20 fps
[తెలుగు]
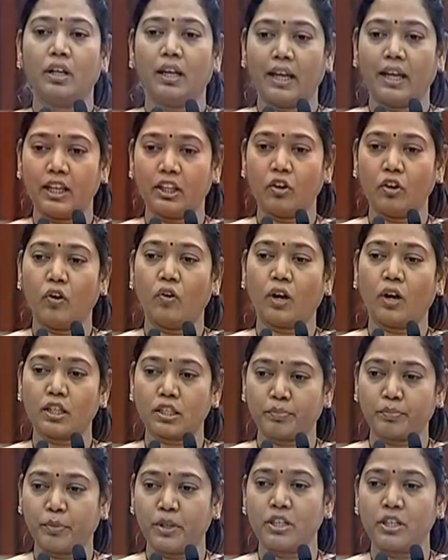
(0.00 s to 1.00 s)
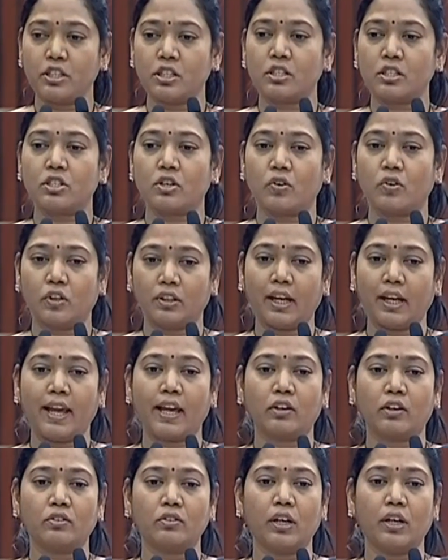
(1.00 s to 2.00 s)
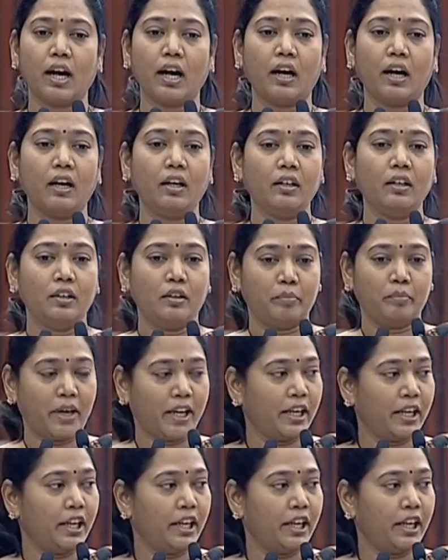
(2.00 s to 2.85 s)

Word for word: లేదో ఒక స్పీచ్ ఇచ్చో వదిలేయకుండా మరి